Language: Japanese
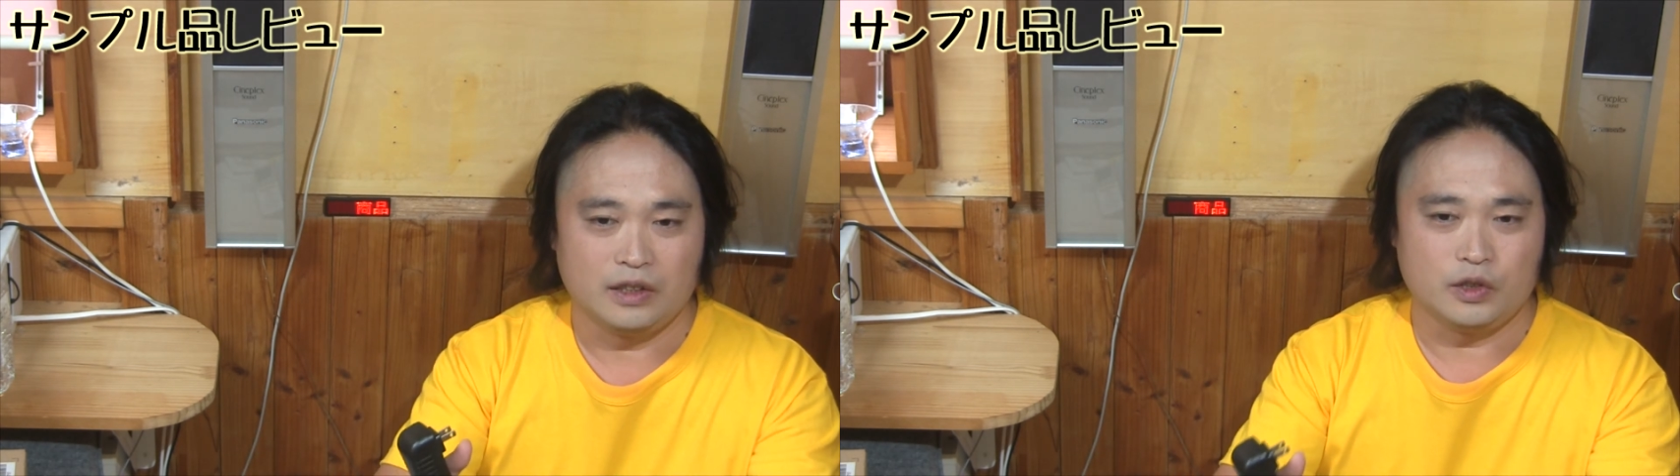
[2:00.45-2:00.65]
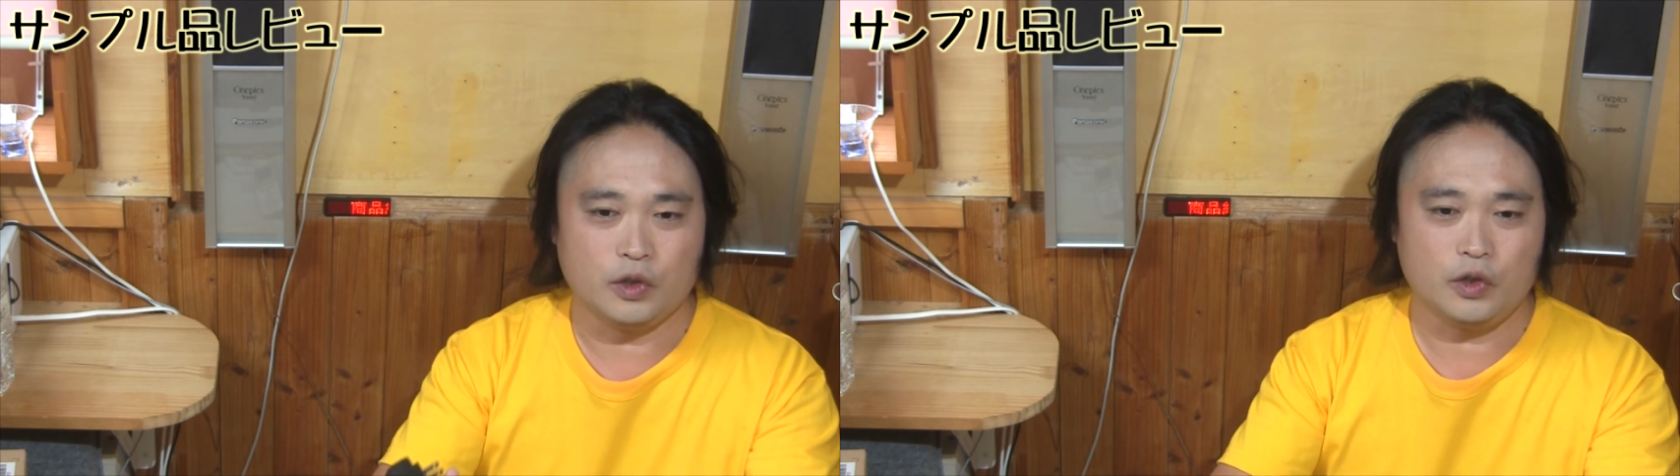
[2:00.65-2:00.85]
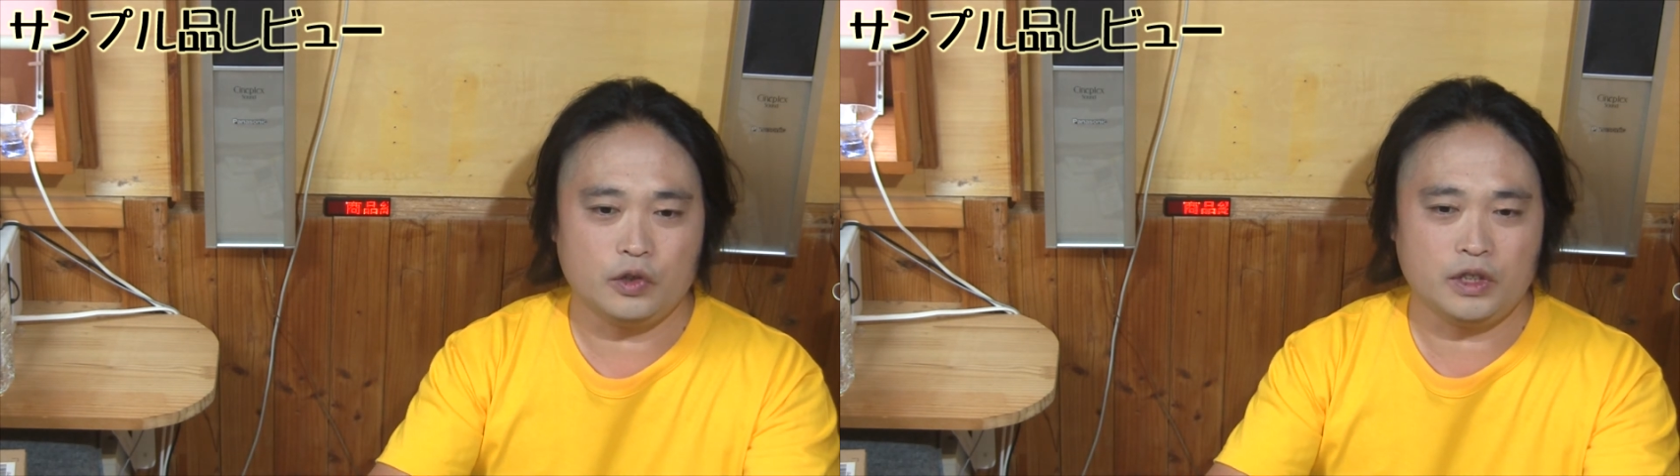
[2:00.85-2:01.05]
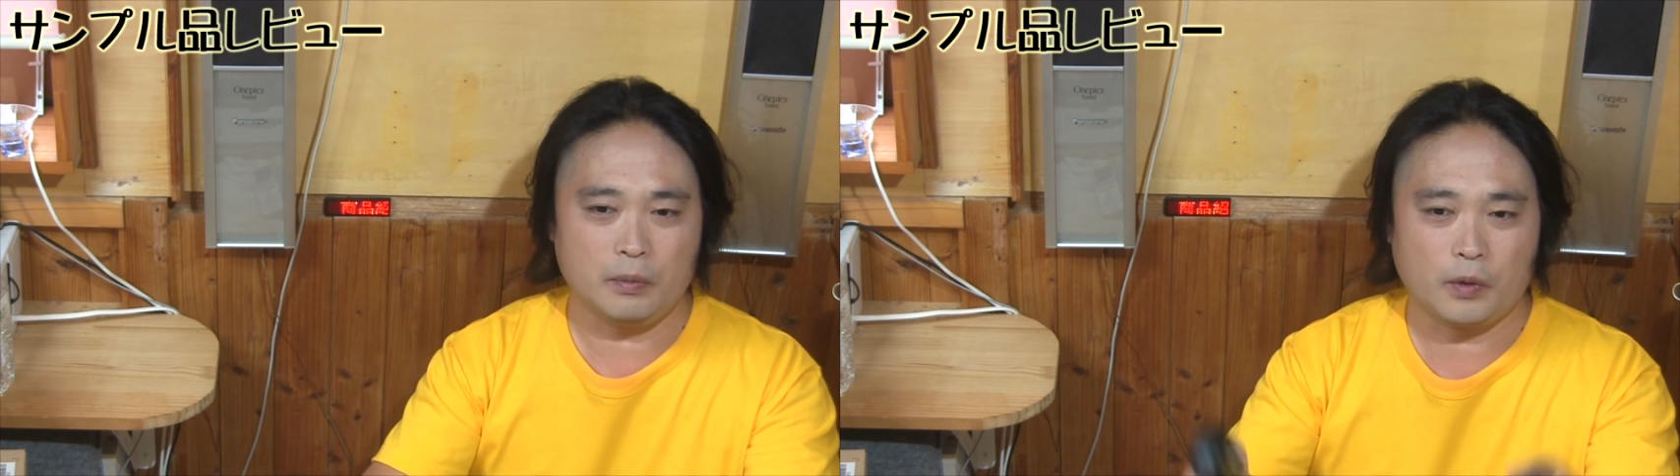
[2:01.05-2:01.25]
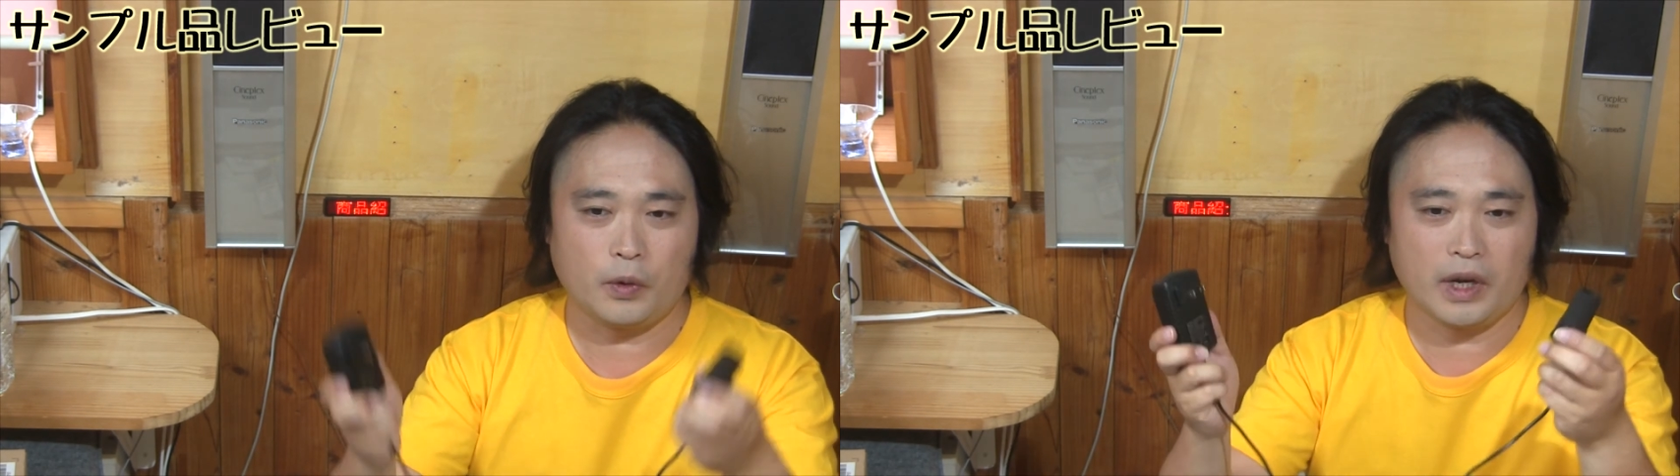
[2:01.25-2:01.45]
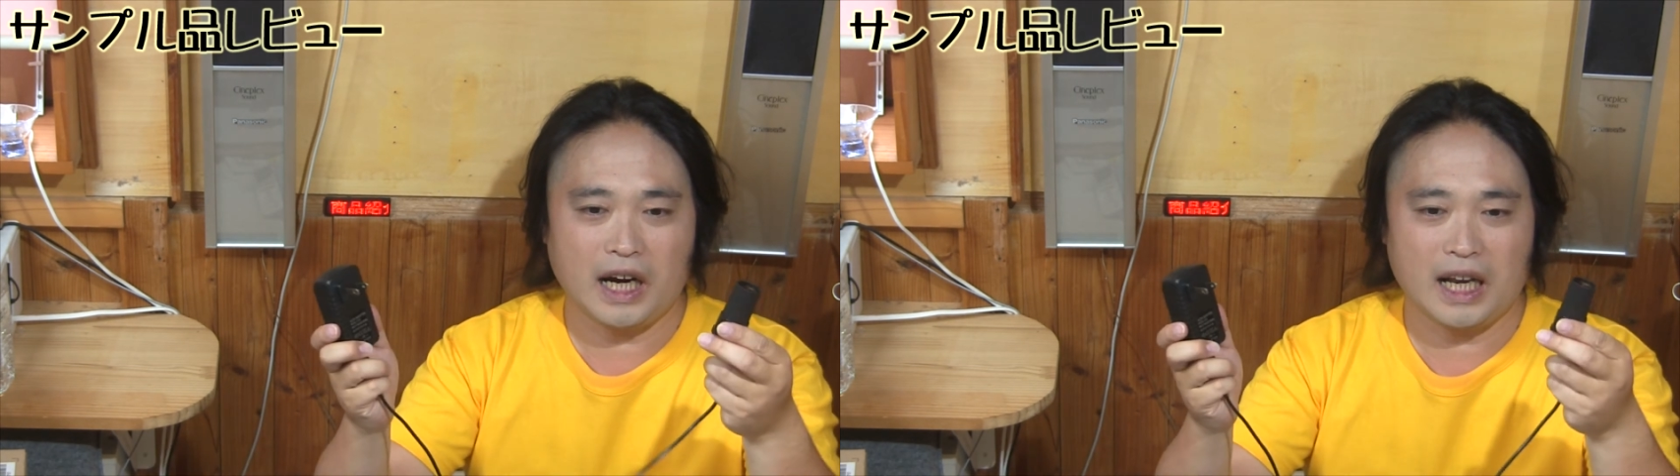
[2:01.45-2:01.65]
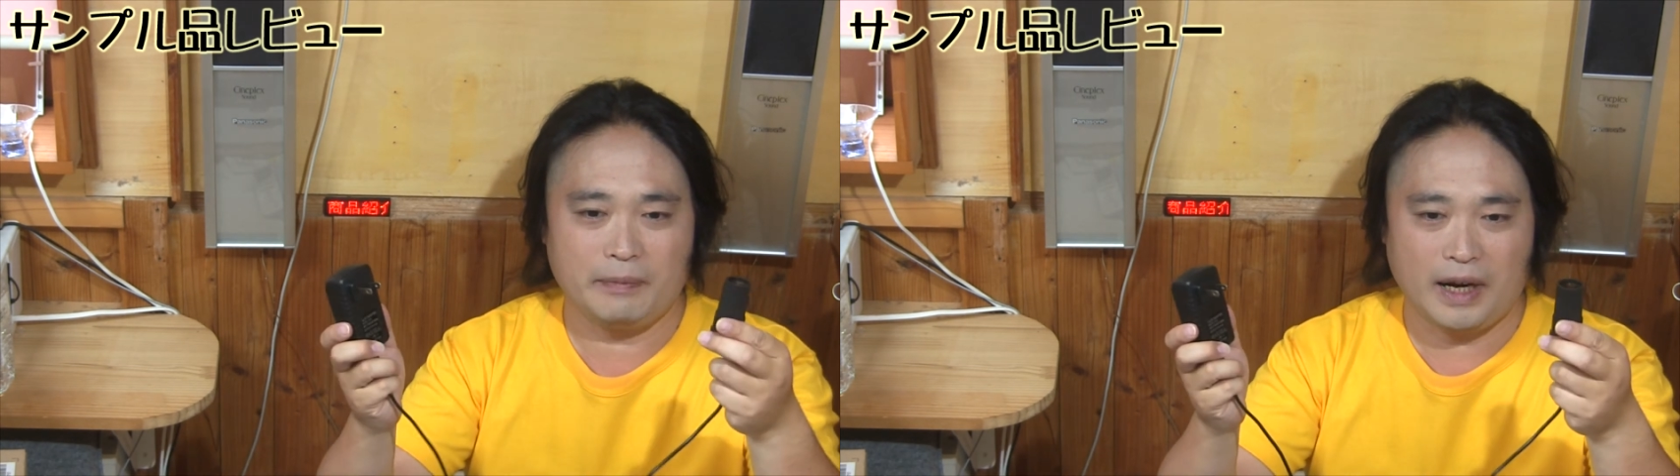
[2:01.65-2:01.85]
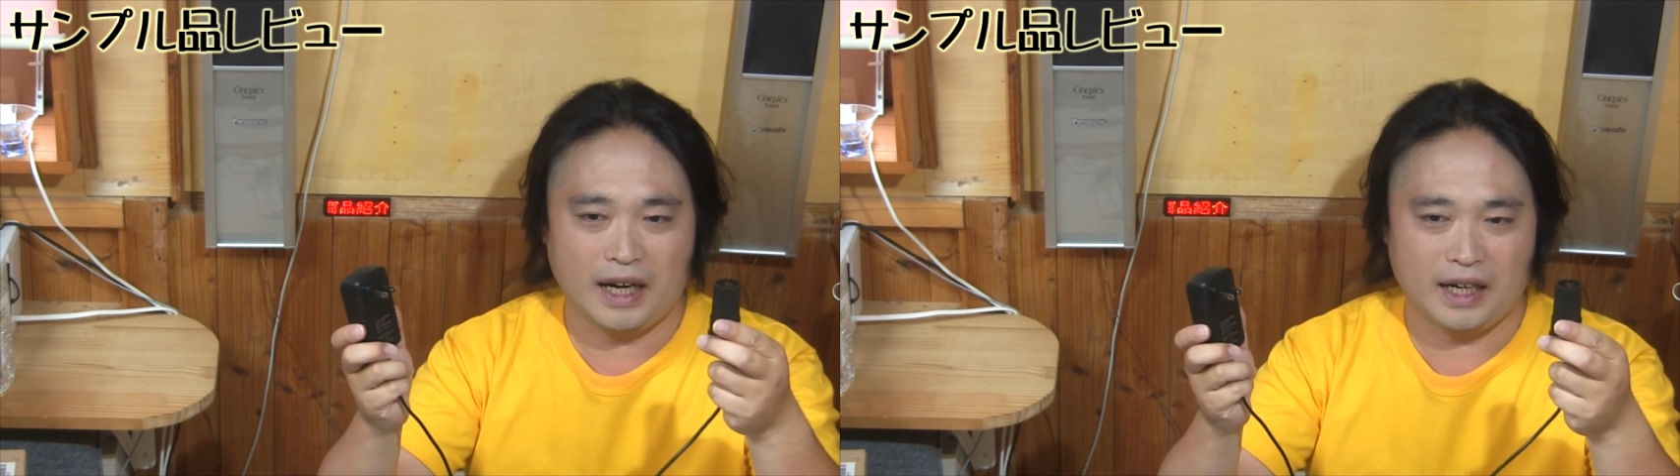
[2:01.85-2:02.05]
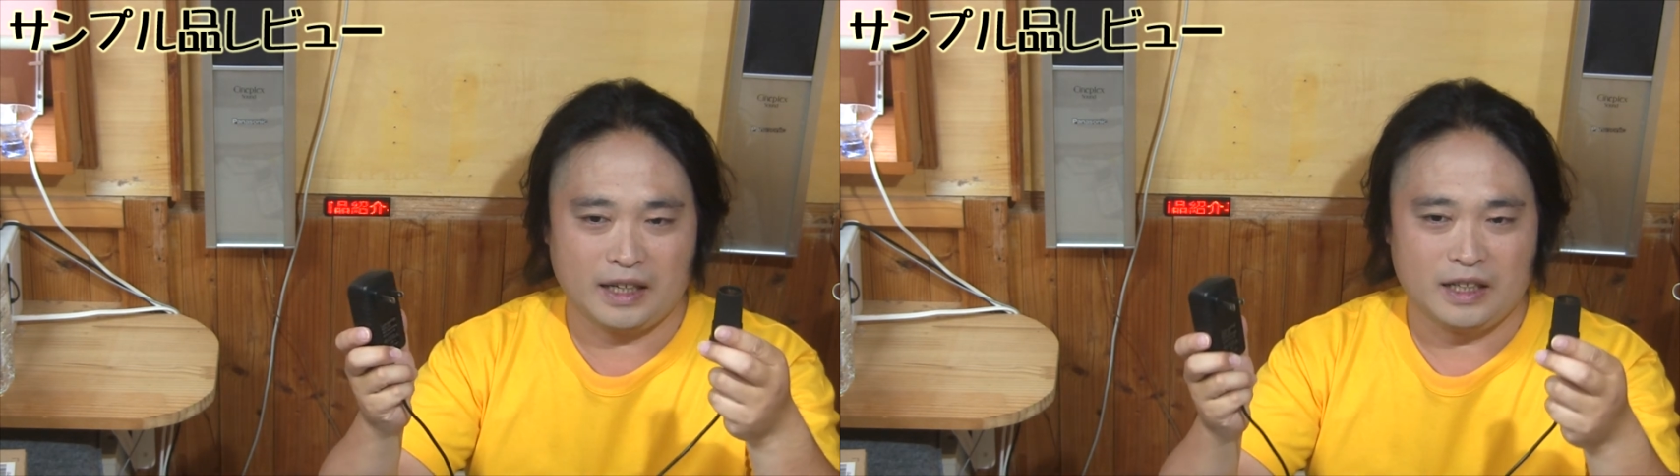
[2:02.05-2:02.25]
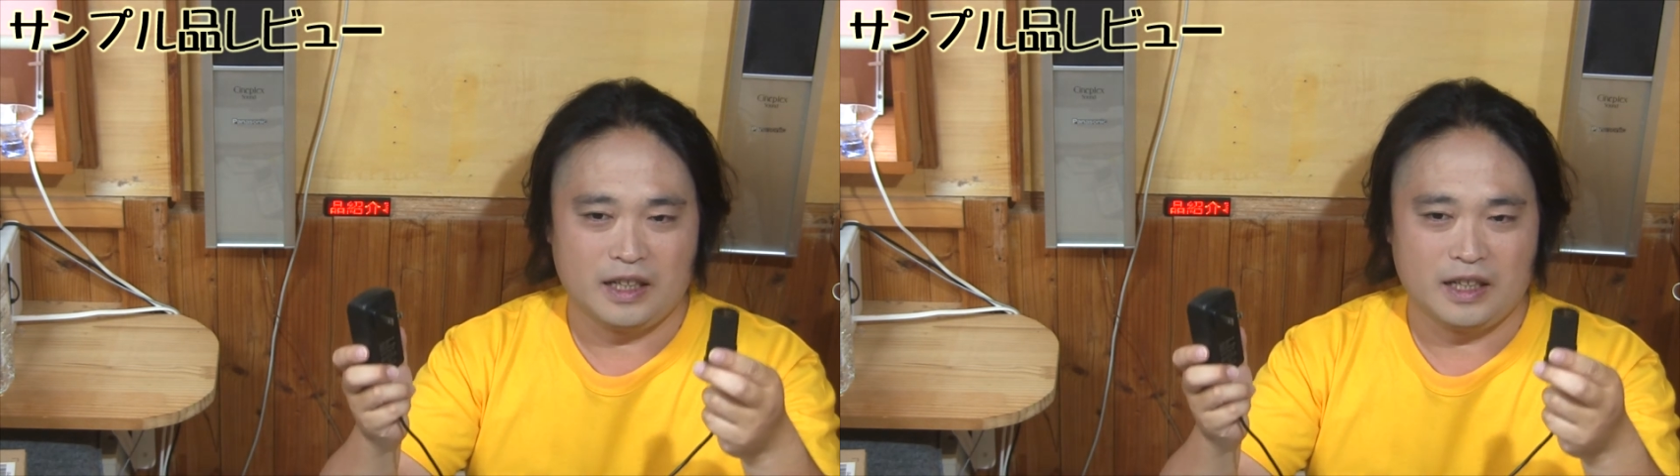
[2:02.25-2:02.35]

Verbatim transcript: そういう人もこれがあれば、